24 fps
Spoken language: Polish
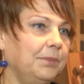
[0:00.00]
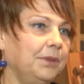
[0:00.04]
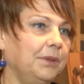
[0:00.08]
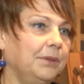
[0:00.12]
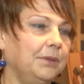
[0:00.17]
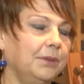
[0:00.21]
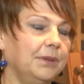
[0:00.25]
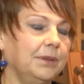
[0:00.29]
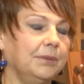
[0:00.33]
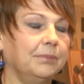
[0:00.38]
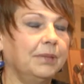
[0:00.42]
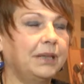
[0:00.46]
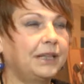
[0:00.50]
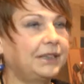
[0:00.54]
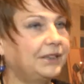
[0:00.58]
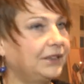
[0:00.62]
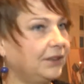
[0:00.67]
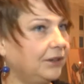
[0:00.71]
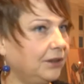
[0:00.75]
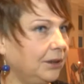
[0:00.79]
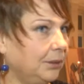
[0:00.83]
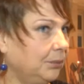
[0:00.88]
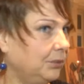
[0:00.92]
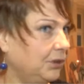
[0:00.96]
były
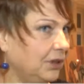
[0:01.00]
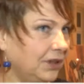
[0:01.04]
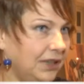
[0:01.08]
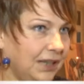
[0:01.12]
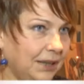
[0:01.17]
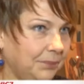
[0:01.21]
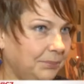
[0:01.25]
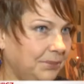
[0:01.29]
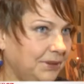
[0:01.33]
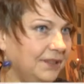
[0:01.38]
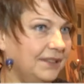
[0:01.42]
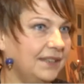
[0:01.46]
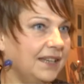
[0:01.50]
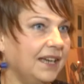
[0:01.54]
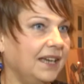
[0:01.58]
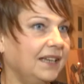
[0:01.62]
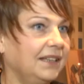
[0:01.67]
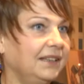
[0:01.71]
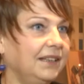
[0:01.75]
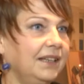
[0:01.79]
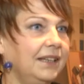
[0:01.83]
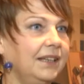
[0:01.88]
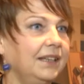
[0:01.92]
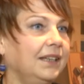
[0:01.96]
bardzo dobrze
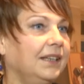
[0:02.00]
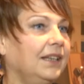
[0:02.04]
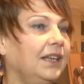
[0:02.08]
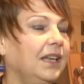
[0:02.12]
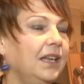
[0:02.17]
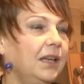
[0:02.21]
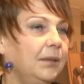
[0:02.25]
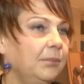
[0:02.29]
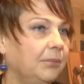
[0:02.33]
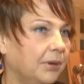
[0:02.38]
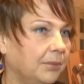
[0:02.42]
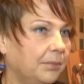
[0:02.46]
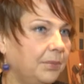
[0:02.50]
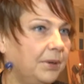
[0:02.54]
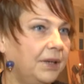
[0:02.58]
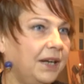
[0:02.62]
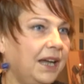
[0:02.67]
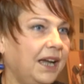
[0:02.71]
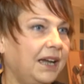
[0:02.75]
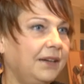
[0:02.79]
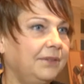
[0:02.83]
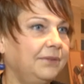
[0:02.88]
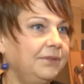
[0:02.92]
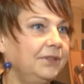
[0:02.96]
napisane,
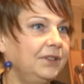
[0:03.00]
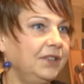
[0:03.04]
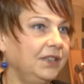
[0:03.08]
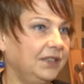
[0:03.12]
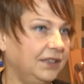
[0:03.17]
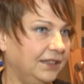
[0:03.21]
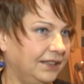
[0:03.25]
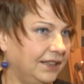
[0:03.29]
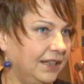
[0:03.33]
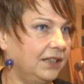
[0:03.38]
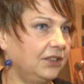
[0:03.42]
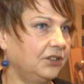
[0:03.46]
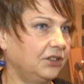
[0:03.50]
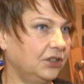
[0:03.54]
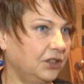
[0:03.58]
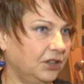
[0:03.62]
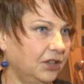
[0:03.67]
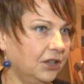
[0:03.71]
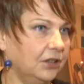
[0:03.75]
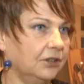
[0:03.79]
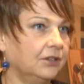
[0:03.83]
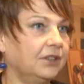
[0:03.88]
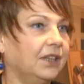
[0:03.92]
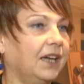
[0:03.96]
poprawnie,
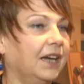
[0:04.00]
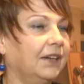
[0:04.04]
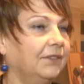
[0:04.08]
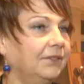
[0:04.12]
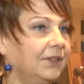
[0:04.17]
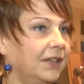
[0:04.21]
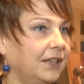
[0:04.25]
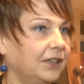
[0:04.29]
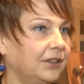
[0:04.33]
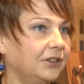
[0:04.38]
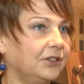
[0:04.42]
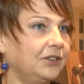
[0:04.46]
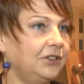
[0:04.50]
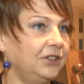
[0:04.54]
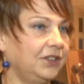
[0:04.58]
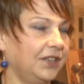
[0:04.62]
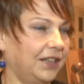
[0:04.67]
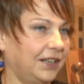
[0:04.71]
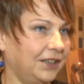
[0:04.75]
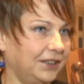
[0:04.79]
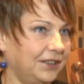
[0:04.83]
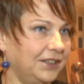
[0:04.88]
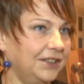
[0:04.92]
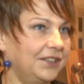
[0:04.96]
niezależnie od
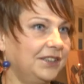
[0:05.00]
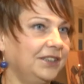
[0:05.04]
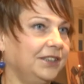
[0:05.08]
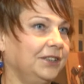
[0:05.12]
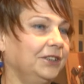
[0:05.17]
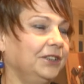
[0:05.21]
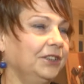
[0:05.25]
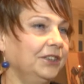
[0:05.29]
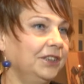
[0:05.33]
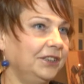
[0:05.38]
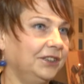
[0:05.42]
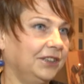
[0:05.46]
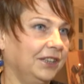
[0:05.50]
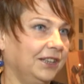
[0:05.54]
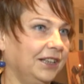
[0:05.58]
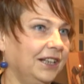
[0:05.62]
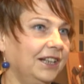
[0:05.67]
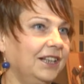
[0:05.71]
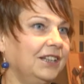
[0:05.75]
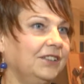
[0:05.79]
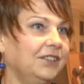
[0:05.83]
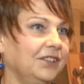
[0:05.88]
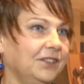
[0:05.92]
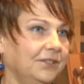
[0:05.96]
wartości artystycznych, to
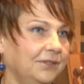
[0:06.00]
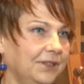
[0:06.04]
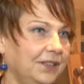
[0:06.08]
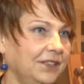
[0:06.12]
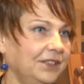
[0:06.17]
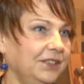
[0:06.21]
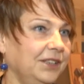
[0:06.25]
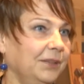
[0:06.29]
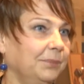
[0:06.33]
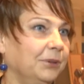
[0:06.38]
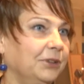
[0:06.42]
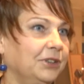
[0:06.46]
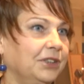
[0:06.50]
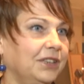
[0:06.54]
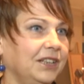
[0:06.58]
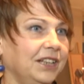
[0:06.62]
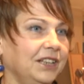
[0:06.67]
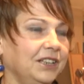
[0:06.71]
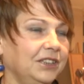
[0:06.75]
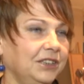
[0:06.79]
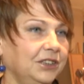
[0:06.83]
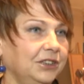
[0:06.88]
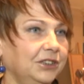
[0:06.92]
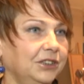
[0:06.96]
należy właśnie
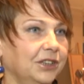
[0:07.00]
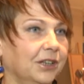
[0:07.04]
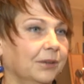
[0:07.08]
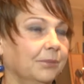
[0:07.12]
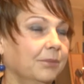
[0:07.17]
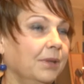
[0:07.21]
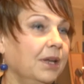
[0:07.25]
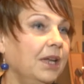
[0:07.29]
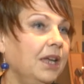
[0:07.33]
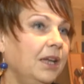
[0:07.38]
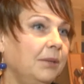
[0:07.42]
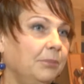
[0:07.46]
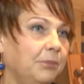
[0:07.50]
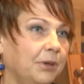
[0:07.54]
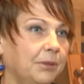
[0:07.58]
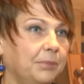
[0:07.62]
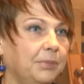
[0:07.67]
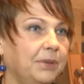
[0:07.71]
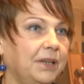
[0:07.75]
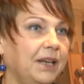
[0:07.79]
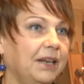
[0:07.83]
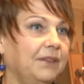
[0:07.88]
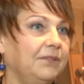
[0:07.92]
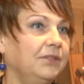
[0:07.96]
podkreślić tą
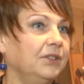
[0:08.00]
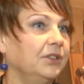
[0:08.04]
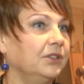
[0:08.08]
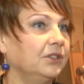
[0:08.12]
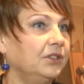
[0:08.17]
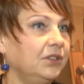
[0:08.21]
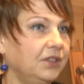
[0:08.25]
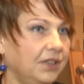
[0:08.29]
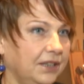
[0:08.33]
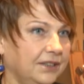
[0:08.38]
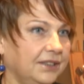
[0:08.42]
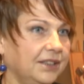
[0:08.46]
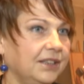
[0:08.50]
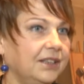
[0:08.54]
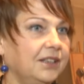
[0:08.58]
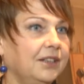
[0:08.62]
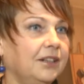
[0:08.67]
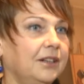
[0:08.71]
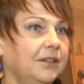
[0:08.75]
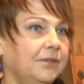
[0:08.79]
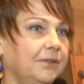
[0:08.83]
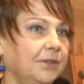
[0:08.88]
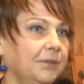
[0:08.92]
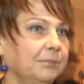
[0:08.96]
poprawność
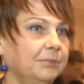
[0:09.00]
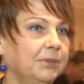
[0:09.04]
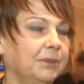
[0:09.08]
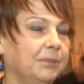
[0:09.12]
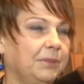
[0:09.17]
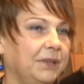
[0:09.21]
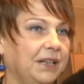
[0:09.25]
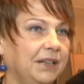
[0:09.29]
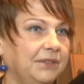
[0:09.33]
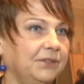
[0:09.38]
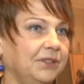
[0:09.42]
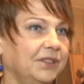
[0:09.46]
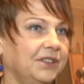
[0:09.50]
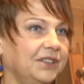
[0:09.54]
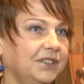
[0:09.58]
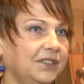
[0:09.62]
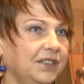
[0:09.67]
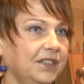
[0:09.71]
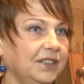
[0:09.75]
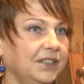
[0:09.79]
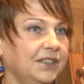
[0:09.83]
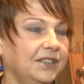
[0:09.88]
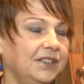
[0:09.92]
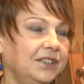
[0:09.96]
językową, poprawność
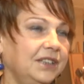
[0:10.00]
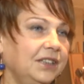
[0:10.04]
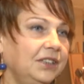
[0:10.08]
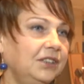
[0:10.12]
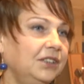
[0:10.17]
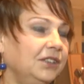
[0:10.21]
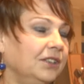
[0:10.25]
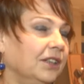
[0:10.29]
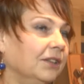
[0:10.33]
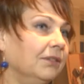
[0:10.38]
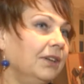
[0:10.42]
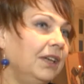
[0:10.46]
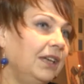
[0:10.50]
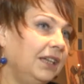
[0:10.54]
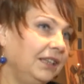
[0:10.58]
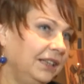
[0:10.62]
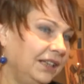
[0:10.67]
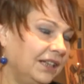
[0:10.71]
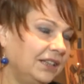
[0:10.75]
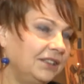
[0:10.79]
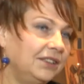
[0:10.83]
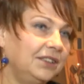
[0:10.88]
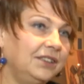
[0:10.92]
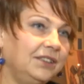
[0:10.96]
stylistyczną,
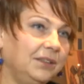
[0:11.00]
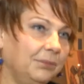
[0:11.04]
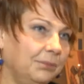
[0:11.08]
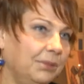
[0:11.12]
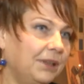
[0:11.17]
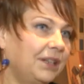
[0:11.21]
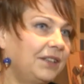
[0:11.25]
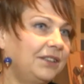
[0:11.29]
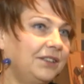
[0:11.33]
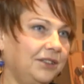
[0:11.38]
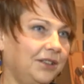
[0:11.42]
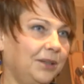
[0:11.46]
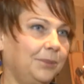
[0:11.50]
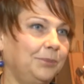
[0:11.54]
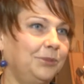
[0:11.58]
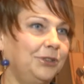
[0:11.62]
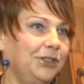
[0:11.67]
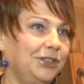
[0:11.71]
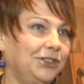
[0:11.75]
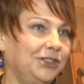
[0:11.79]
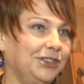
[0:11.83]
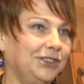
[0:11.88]
także się bardzo dobrze